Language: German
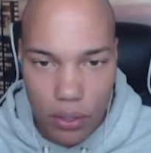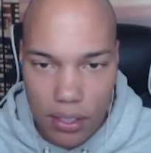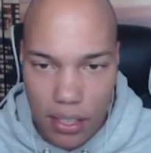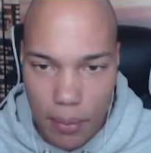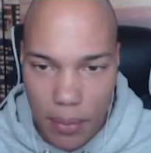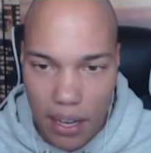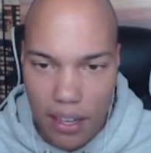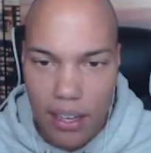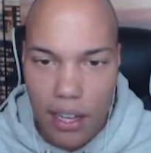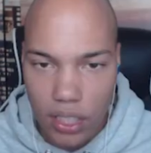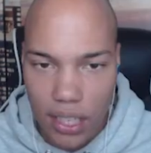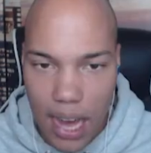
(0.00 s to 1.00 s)
wir uns hier mal.
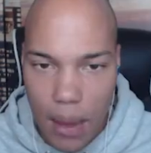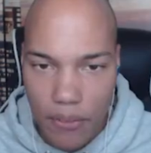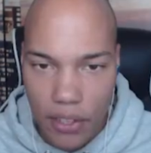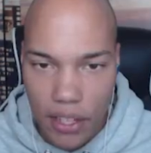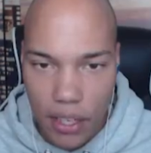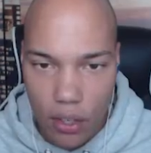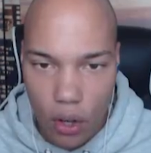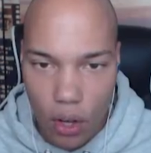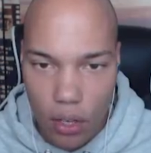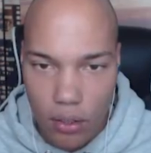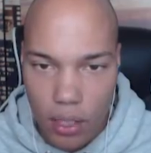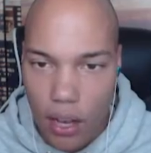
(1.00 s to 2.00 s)
Und dann haben wir hier
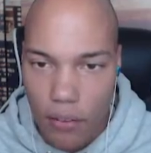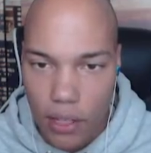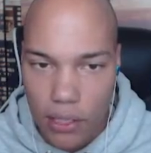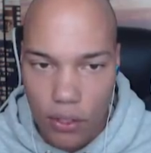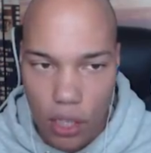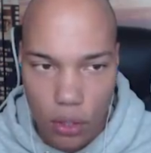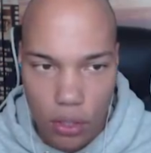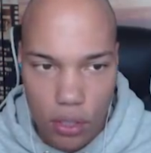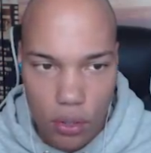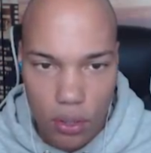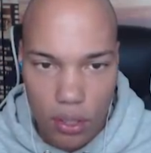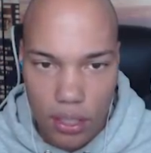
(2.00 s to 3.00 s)
noch, ja, was von der
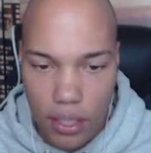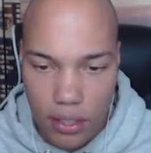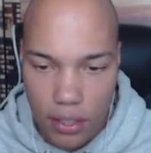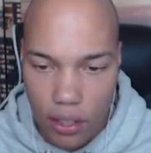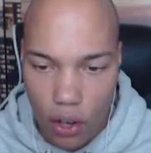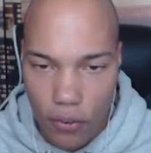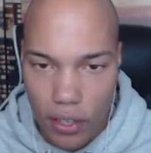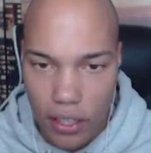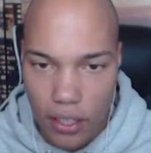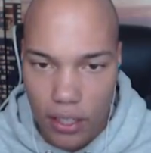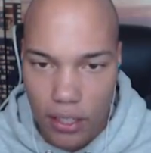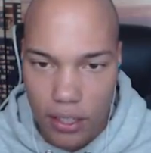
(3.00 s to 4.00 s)
Rüstung. Wenn ich jetzt hier
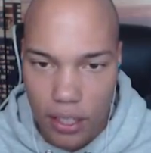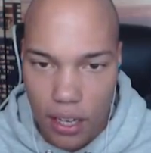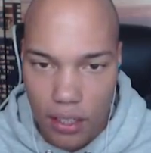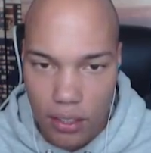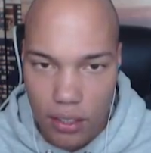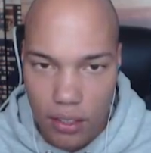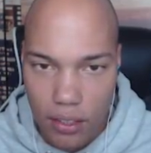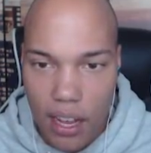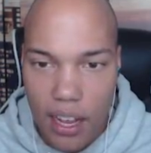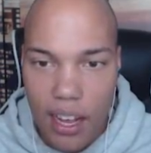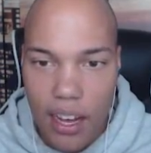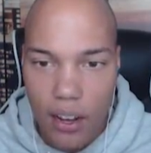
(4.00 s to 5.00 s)
draufklicke, kriege ich dann alles.
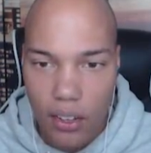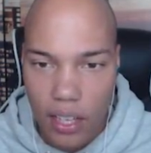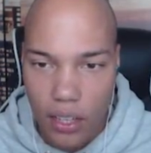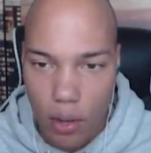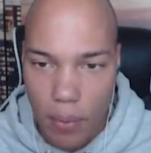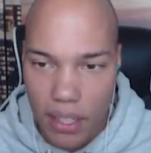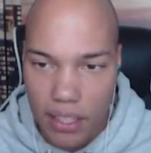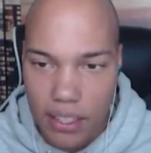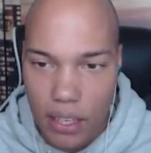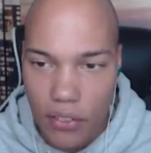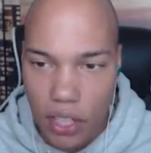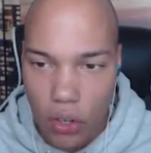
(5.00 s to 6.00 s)
Ah, okay, guck mal, hier
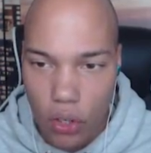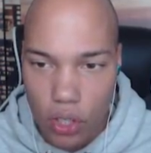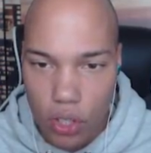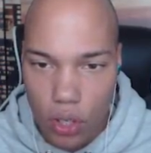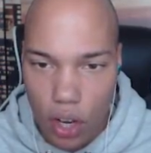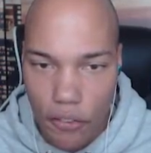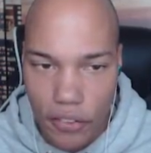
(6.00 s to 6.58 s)
sehen wir die Rüstung